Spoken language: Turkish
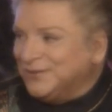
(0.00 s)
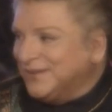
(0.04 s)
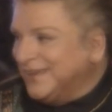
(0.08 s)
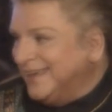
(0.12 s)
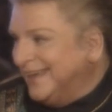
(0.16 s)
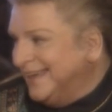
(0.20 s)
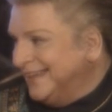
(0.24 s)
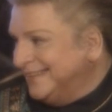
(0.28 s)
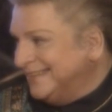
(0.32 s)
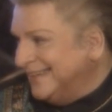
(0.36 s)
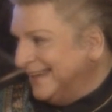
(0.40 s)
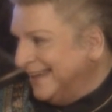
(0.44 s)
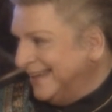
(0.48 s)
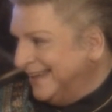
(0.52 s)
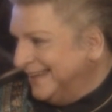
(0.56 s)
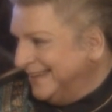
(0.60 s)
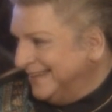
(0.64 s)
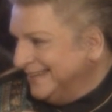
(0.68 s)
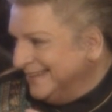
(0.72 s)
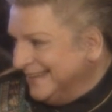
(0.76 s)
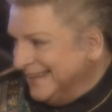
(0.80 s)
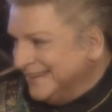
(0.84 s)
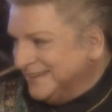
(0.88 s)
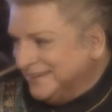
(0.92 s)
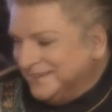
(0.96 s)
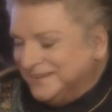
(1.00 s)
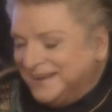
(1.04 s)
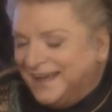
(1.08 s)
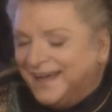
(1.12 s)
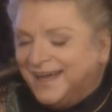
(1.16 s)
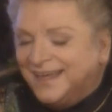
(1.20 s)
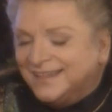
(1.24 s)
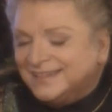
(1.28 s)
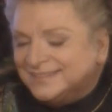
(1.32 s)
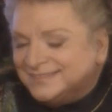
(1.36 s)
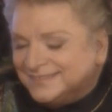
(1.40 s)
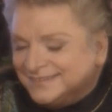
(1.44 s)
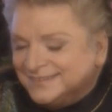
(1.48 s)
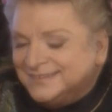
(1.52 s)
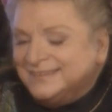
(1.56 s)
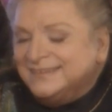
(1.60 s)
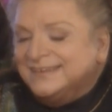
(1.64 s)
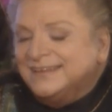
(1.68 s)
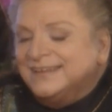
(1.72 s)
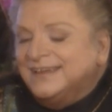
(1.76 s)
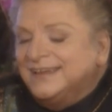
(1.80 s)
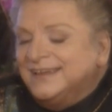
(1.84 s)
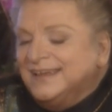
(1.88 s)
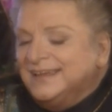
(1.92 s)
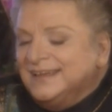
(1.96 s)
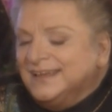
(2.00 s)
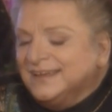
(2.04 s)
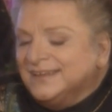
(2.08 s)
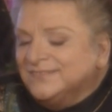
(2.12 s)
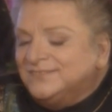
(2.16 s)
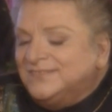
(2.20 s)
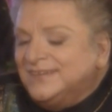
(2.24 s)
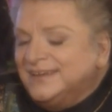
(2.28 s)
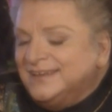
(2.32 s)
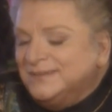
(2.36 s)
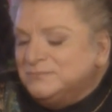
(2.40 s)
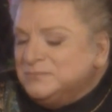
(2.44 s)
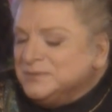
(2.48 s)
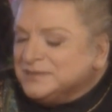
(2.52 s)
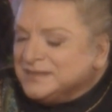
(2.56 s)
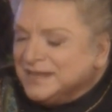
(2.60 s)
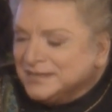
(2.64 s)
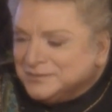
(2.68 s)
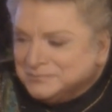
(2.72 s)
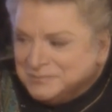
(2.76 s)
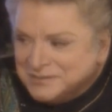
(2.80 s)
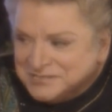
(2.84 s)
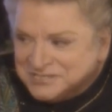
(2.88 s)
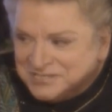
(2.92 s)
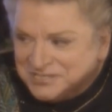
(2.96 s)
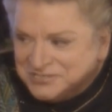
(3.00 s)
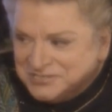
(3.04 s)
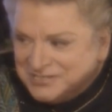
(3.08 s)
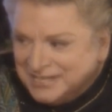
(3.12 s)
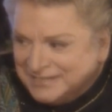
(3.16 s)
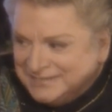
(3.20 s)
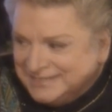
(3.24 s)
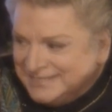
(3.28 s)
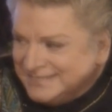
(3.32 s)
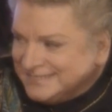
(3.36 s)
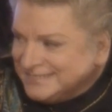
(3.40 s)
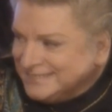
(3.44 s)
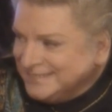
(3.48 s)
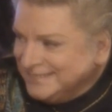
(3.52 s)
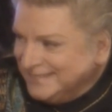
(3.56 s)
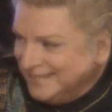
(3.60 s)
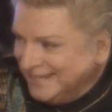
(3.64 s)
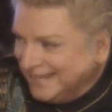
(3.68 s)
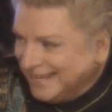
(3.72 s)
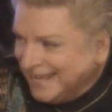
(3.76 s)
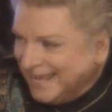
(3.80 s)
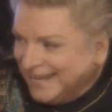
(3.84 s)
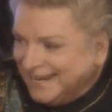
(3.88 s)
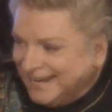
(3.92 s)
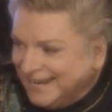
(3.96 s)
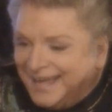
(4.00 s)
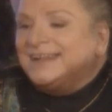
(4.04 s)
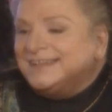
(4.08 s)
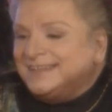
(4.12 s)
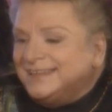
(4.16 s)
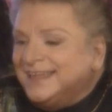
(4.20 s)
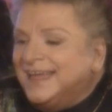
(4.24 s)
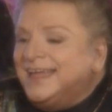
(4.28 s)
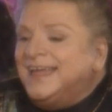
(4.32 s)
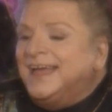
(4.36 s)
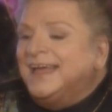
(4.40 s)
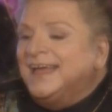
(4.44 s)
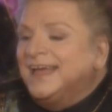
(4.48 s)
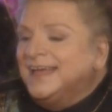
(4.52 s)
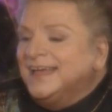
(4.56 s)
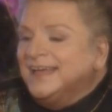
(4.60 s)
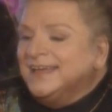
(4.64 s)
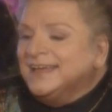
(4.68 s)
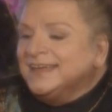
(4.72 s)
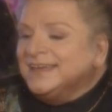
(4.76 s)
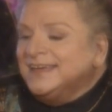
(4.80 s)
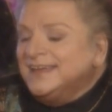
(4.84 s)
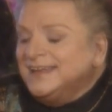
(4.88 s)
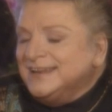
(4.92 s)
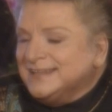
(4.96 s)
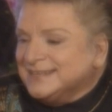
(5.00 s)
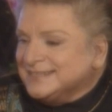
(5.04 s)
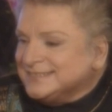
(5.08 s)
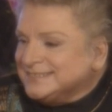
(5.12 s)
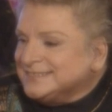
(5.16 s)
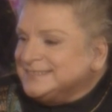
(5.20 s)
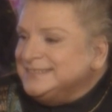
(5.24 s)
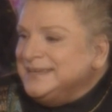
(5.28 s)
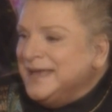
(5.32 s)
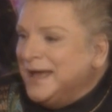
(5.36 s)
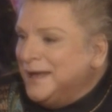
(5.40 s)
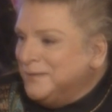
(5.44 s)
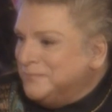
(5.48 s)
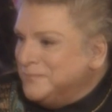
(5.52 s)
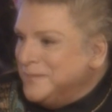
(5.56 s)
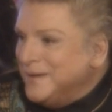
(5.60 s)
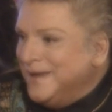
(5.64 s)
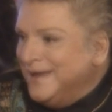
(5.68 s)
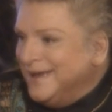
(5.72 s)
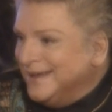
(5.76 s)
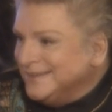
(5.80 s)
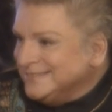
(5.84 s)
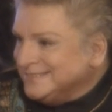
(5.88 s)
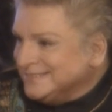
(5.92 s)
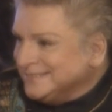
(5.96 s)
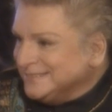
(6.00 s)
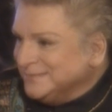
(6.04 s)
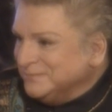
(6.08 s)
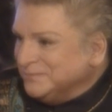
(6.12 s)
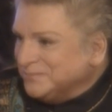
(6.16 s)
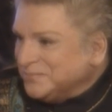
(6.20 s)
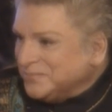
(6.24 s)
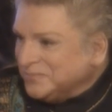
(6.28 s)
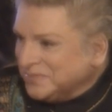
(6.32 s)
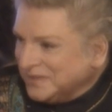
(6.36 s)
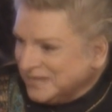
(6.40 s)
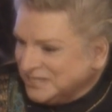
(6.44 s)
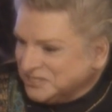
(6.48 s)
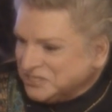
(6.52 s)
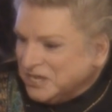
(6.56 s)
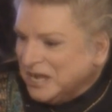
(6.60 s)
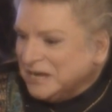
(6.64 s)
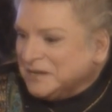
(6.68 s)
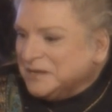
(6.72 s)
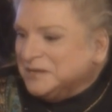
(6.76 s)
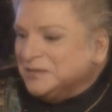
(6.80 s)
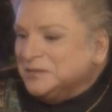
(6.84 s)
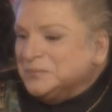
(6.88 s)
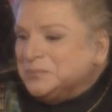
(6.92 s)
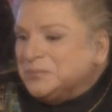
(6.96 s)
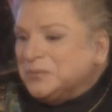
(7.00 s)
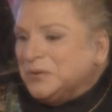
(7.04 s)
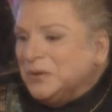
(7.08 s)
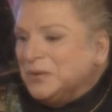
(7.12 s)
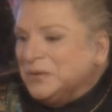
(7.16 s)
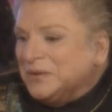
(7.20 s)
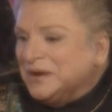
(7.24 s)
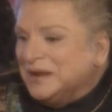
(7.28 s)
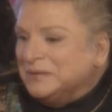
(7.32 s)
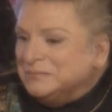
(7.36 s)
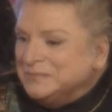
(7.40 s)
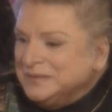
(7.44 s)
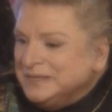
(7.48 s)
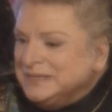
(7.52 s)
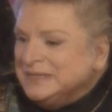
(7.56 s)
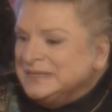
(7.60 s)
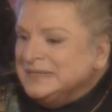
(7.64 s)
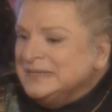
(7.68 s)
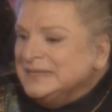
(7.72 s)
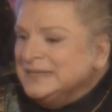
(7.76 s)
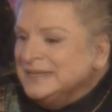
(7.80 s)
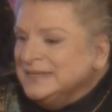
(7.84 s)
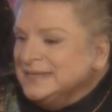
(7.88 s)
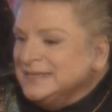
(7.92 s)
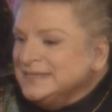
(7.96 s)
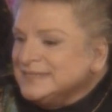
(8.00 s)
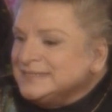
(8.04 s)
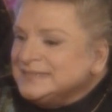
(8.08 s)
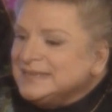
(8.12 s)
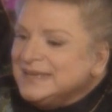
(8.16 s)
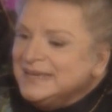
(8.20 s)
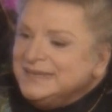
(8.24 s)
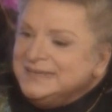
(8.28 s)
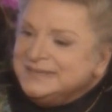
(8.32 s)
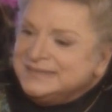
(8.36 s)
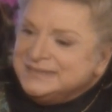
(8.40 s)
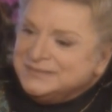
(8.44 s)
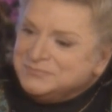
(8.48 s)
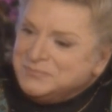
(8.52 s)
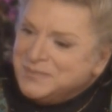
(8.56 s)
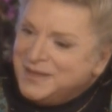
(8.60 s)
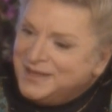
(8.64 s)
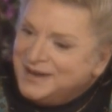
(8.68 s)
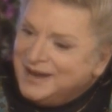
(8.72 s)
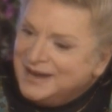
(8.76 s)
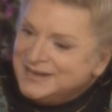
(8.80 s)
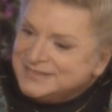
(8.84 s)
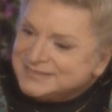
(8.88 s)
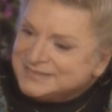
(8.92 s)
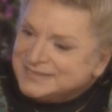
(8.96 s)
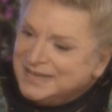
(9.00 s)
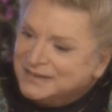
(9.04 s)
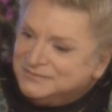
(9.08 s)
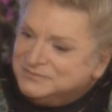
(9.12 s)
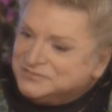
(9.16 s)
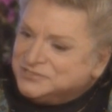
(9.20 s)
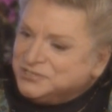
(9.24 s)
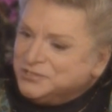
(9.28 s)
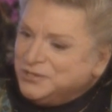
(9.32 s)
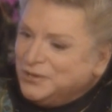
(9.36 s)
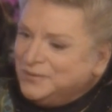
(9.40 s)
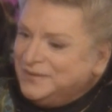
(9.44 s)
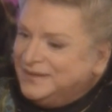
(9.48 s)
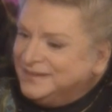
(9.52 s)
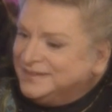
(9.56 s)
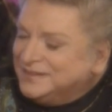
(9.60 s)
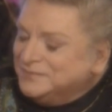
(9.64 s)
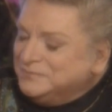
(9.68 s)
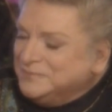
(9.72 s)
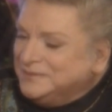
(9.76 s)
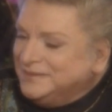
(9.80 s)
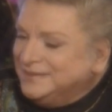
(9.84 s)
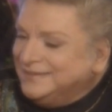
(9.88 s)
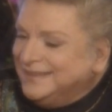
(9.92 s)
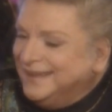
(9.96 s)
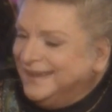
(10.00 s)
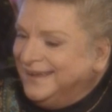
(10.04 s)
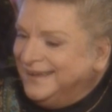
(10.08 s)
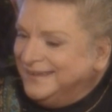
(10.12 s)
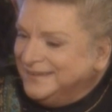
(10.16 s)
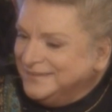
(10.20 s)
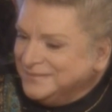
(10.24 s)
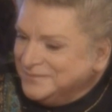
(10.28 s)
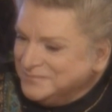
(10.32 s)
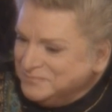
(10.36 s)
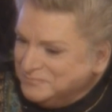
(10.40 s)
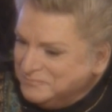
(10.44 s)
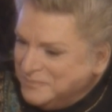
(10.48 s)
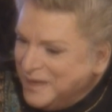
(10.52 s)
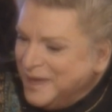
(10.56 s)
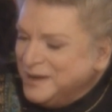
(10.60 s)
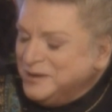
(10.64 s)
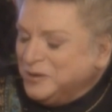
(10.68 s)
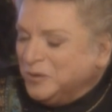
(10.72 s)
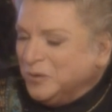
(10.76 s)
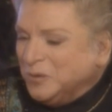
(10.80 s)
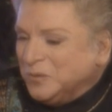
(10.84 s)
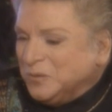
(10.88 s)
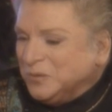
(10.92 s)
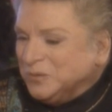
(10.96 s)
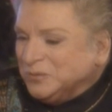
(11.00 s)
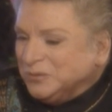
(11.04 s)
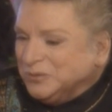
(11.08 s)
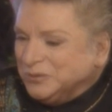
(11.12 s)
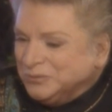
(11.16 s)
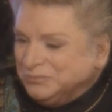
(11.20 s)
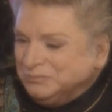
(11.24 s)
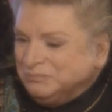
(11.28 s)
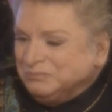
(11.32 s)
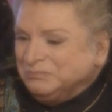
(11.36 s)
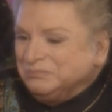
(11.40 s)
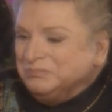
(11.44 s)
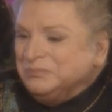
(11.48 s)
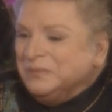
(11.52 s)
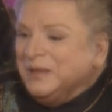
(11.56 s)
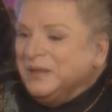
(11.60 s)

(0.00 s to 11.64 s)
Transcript: Türkiye'de yerini aldı ve Mithat Paşa Caddesi'ndeki de evet. ilk siyah beyaz şarkılı programı Sayın Meral Savcı yönetiminde ben okudum.